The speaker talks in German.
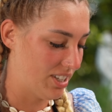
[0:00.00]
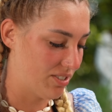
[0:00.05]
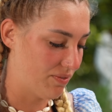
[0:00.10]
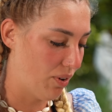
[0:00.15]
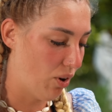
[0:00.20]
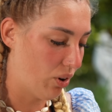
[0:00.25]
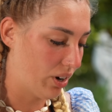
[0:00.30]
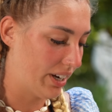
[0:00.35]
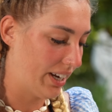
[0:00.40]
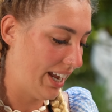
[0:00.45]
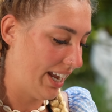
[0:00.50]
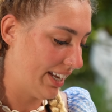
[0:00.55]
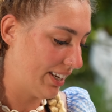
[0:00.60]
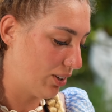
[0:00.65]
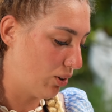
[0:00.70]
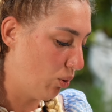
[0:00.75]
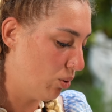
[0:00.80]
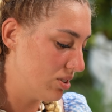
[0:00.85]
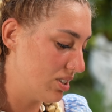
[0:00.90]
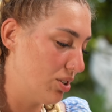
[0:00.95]
es war auch ein echt
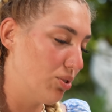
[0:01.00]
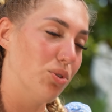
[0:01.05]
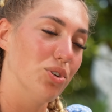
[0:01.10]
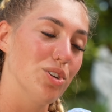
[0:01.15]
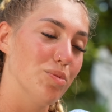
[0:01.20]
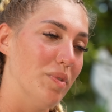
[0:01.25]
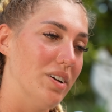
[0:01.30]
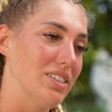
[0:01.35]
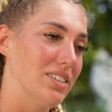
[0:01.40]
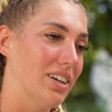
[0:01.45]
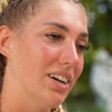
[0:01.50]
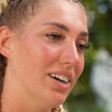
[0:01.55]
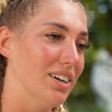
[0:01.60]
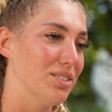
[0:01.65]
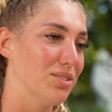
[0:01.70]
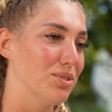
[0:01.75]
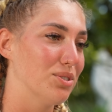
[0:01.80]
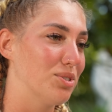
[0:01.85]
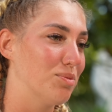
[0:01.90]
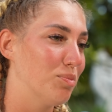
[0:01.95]
großer Durchmesser,
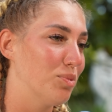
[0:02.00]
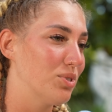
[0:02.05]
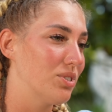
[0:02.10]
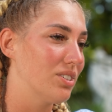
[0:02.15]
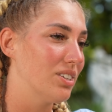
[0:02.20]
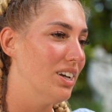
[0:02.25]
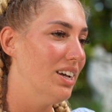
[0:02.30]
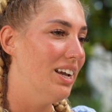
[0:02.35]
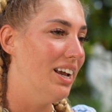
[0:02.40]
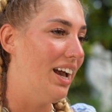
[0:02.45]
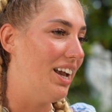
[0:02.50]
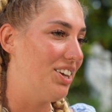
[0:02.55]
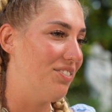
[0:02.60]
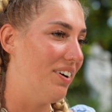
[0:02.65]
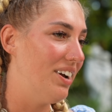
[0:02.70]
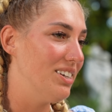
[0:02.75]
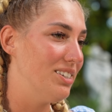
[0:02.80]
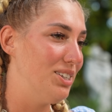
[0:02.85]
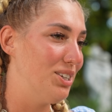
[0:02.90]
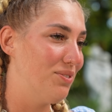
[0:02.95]
also es muss, ich
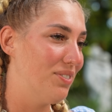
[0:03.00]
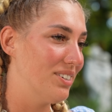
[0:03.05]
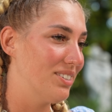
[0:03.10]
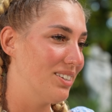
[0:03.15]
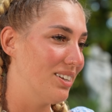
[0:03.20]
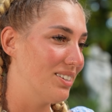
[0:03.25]
weiß nicht, was